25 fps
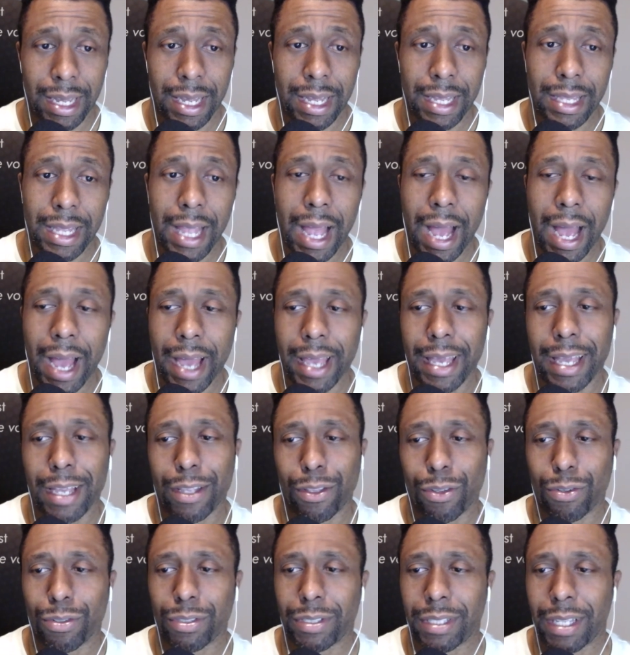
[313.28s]
De ahí
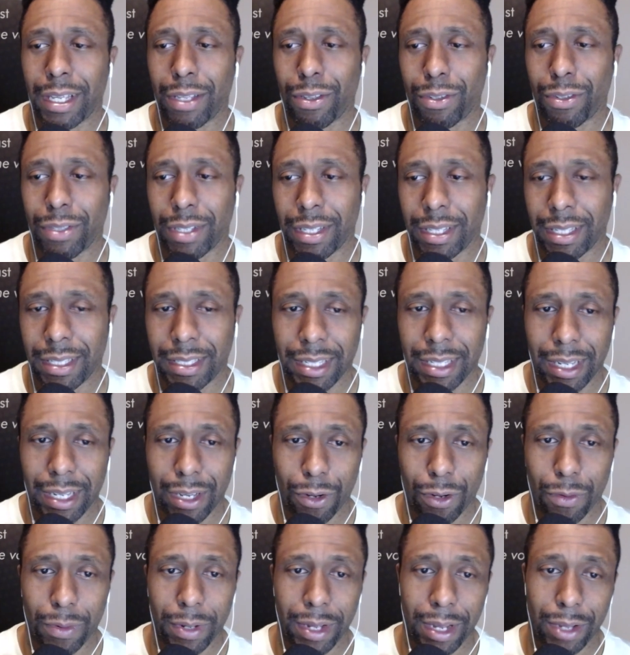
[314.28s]
entonces donde dicen que
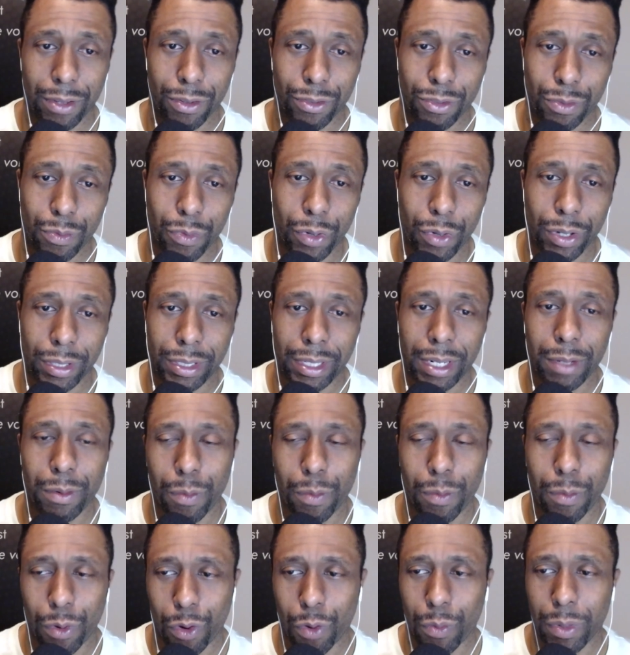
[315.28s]
los veganos somos extremos,
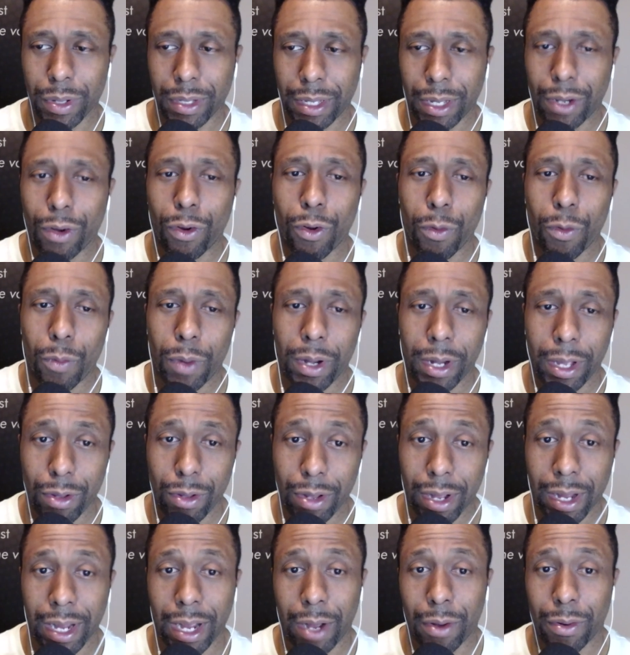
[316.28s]
pongo comentarios como el que
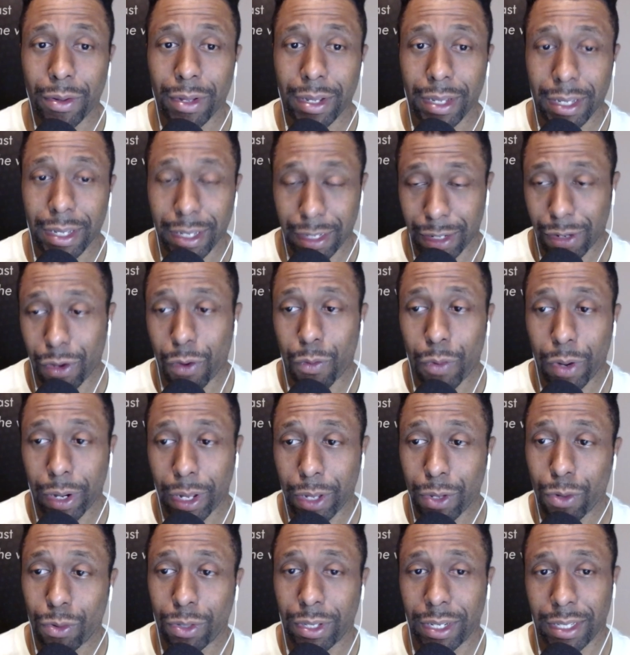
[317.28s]
yo acabo de, como el
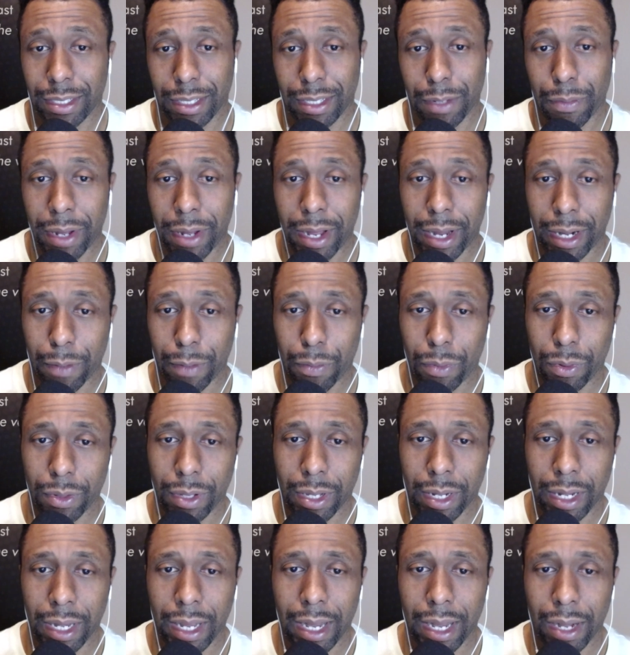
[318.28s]
que yo utilicé para
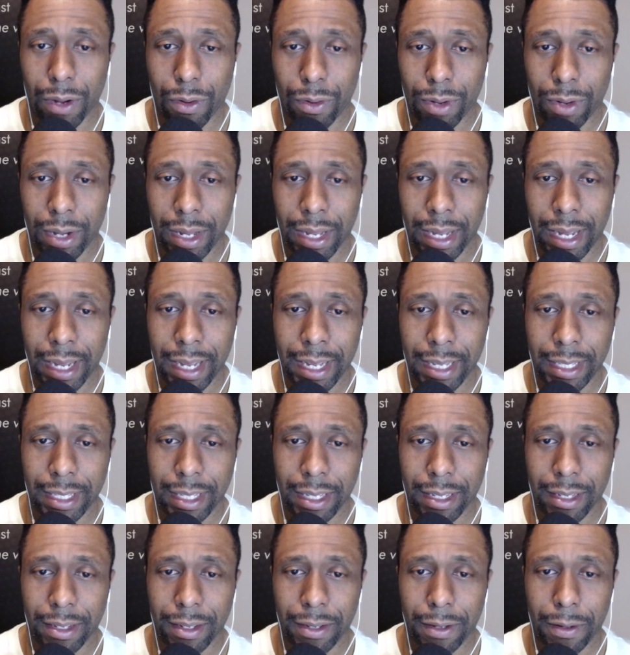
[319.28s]
responderle al colega
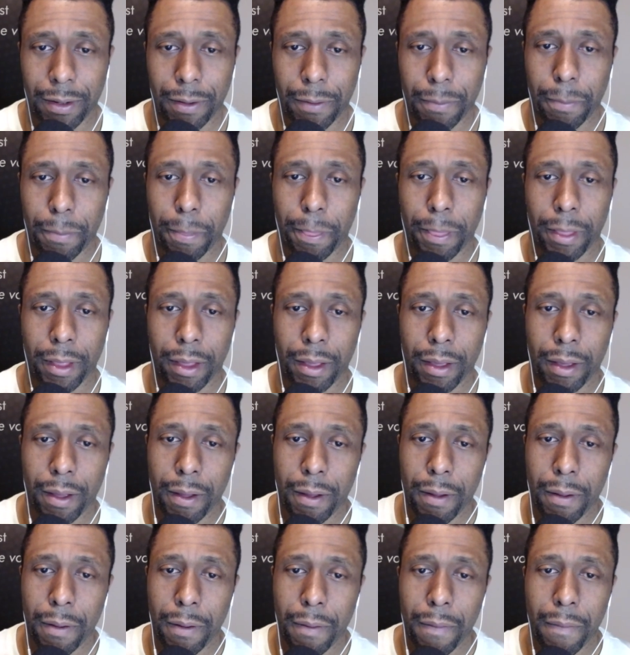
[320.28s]
este.
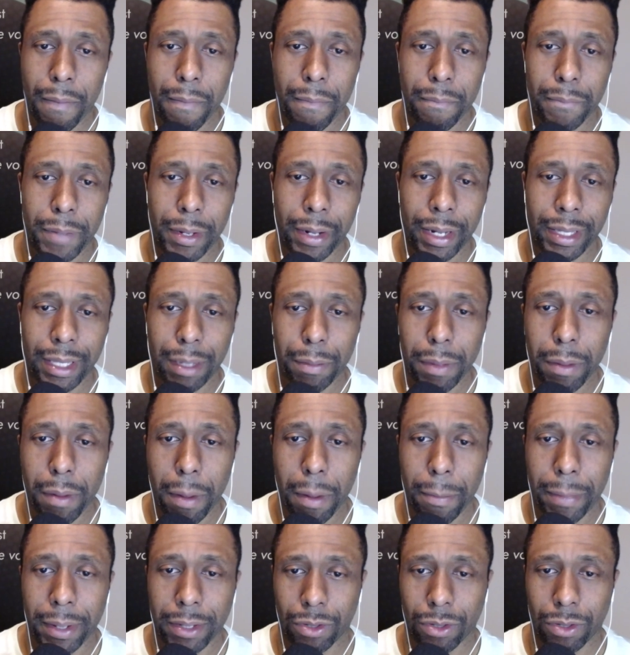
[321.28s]
Pero esta
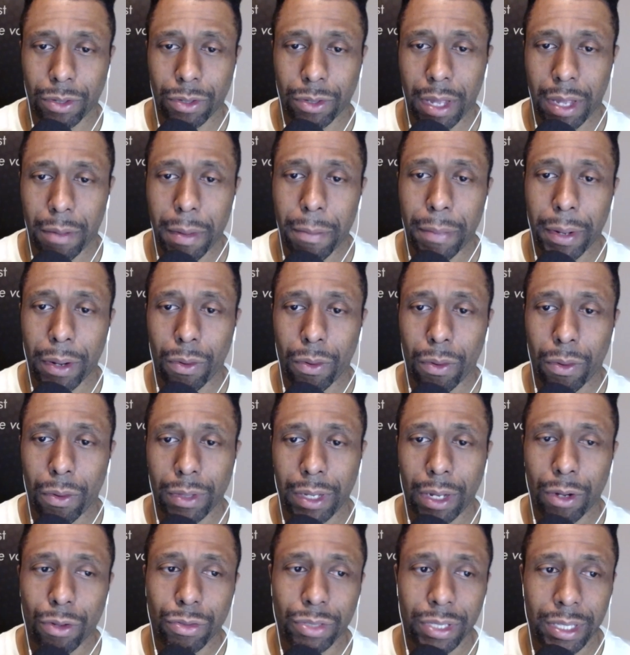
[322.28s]
misma persona me
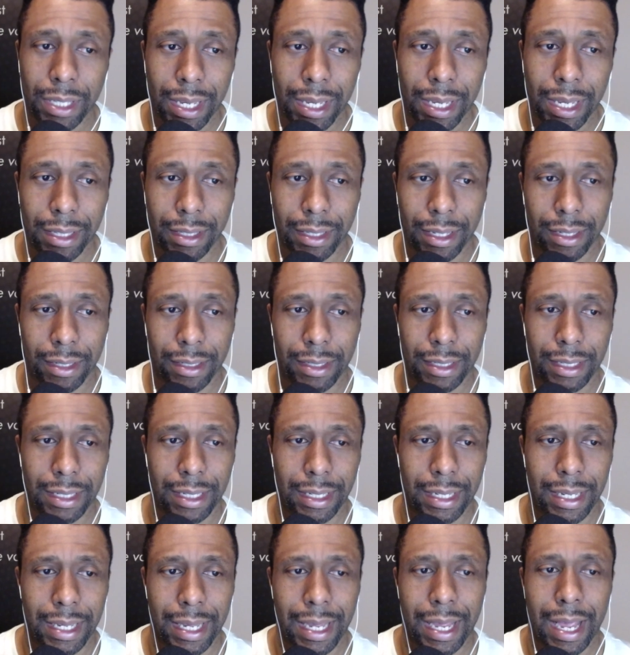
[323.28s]
pregunta lo siguiente,
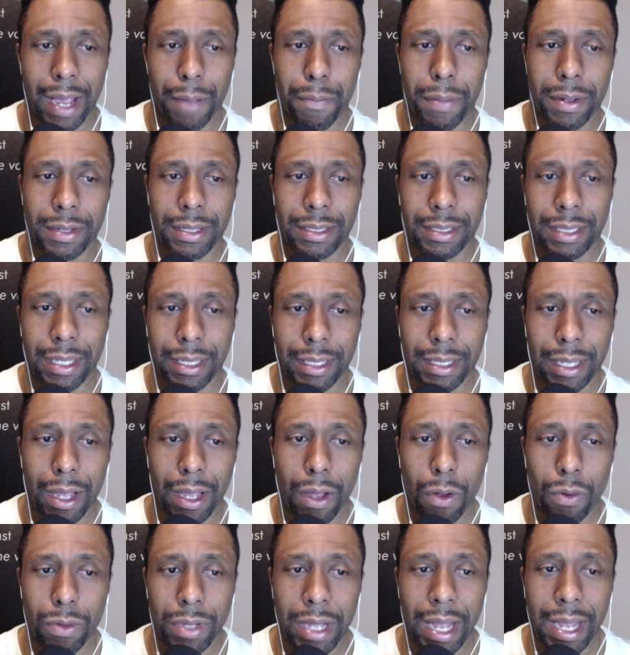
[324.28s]
¿qué pasa si estás
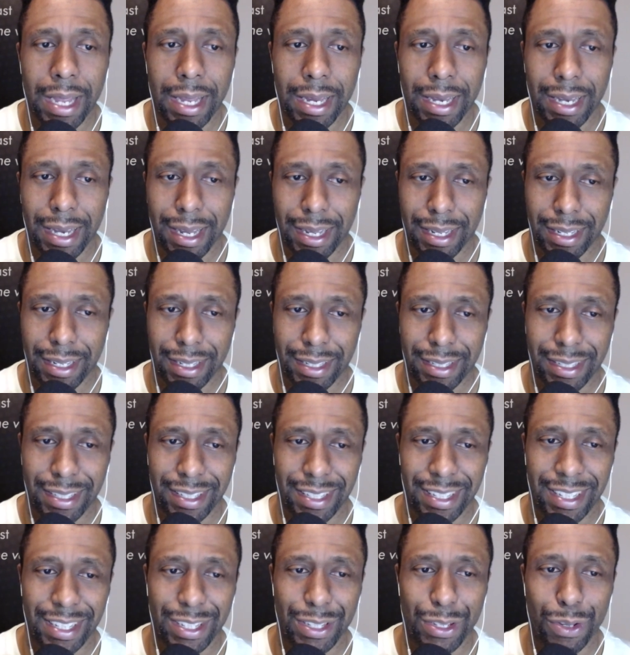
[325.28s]
en una isla
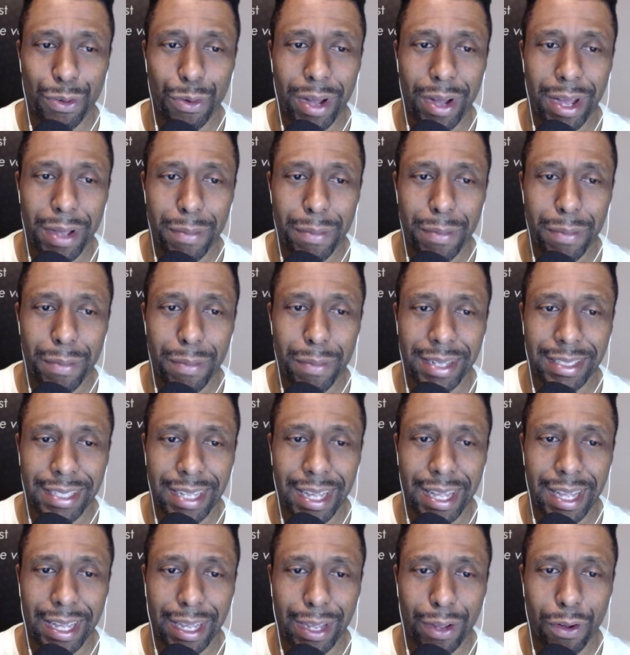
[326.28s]
y no hay más
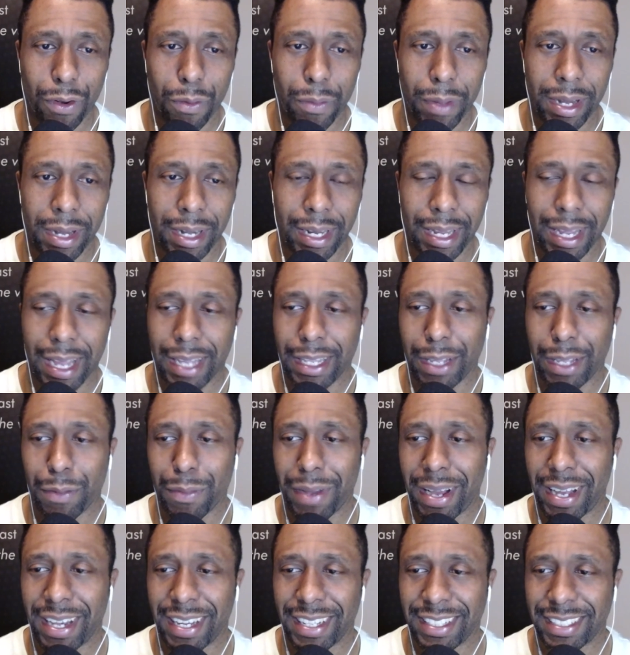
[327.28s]
nada que comer que
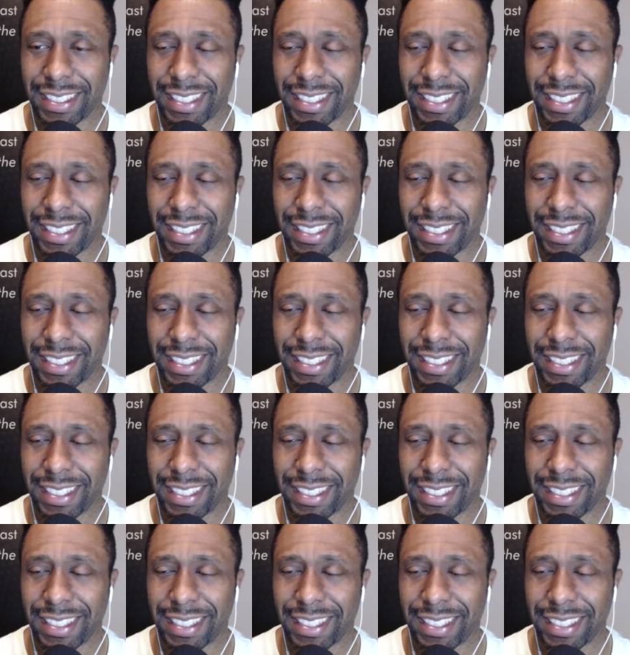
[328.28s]
animales?